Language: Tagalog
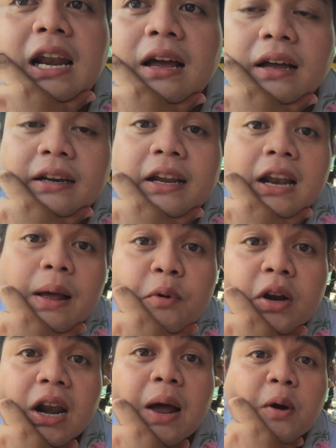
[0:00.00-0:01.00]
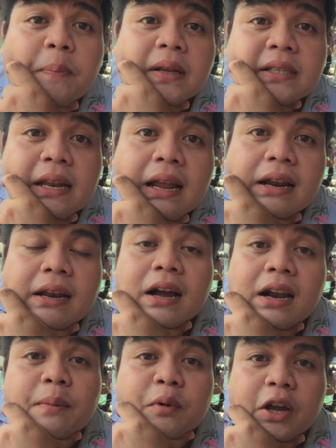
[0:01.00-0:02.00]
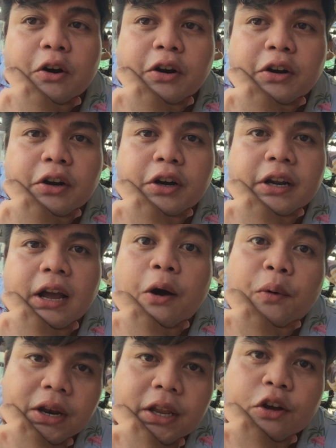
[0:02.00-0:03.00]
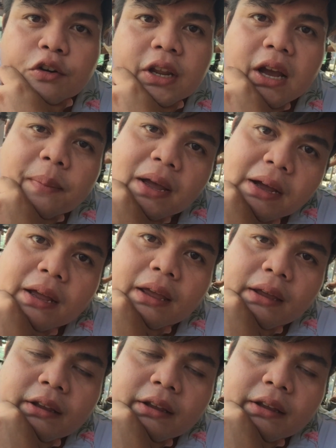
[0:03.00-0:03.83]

ana reklamo reklamo pa sila na dahan na magi order niya Awal niya uni ang mga